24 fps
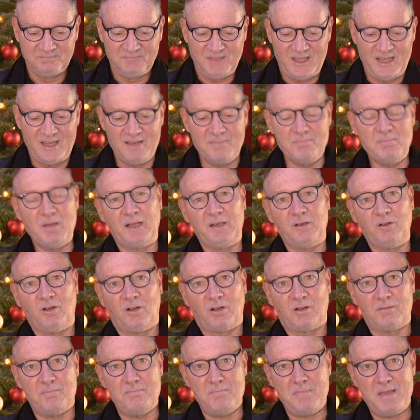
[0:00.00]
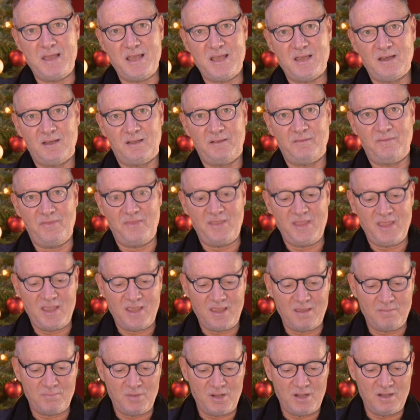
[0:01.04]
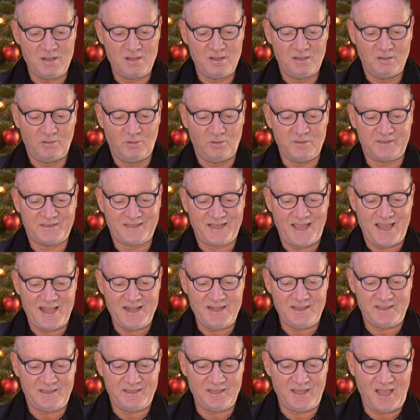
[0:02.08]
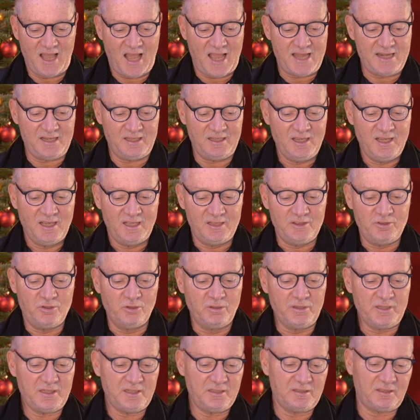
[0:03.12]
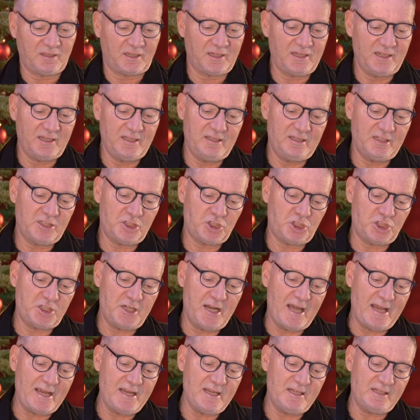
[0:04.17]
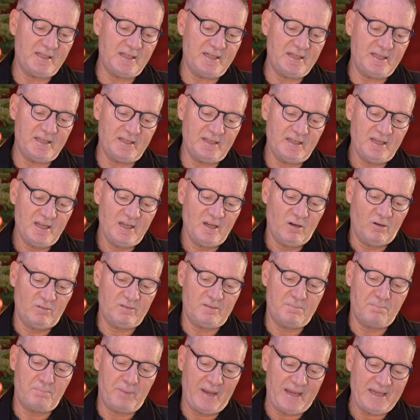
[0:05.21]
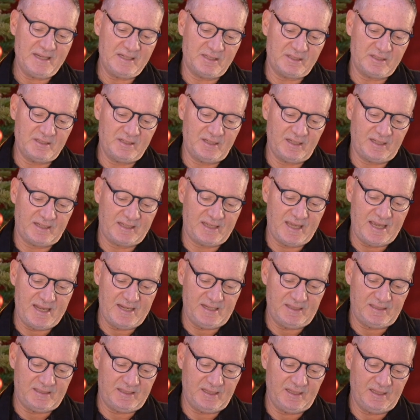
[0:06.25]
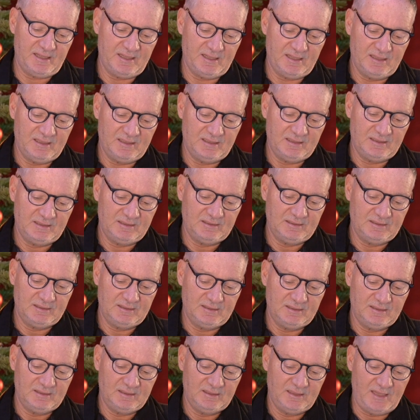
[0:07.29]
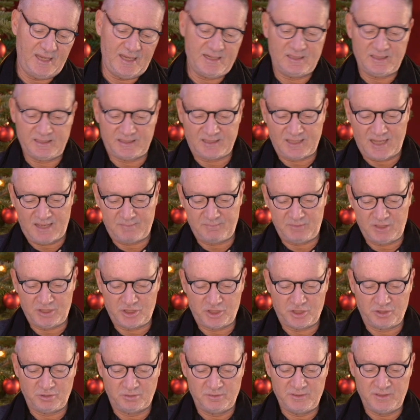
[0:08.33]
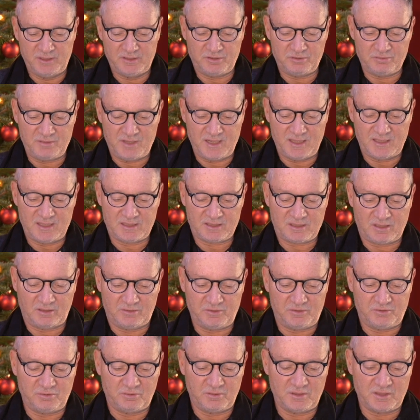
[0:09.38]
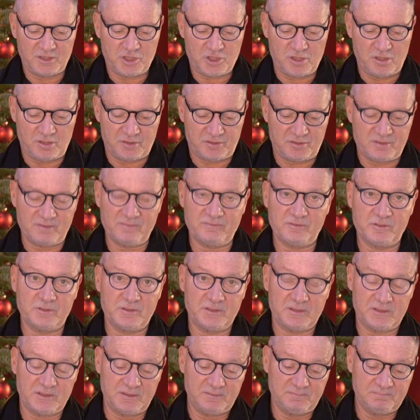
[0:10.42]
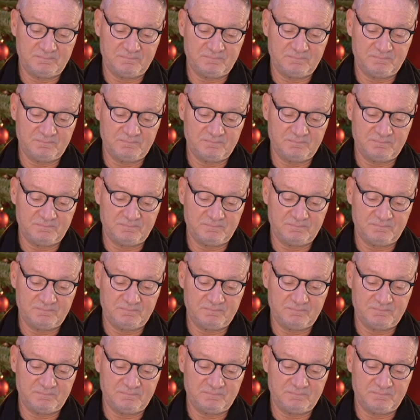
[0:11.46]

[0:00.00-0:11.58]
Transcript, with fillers: Immer noch mehr Nebel und Kälte, eine durchdringende, schneidende und beißende Kälte. Endlich kam die Stunde, zu der das Kontor geschlossen wurde.